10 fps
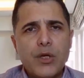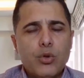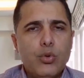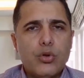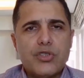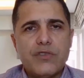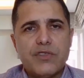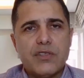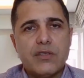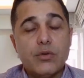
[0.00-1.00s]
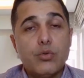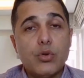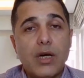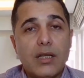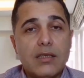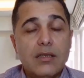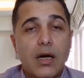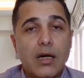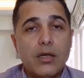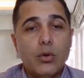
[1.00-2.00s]
Türk çiftçisinin, Türk halkının
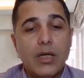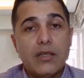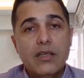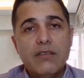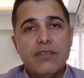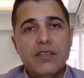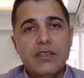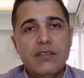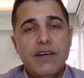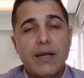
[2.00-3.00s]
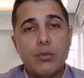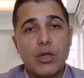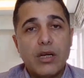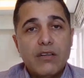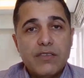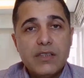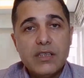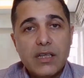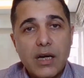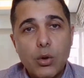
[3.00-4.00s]
hakkı olan fındığı vermiyor.
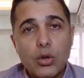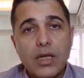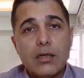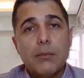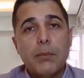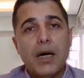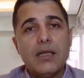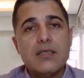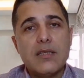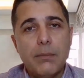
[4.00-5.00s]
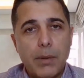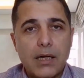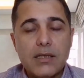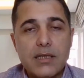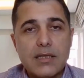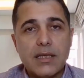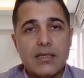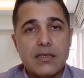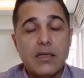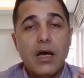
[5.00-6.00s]
Fındık kakaodan pahalıysa pahalıya satarsın.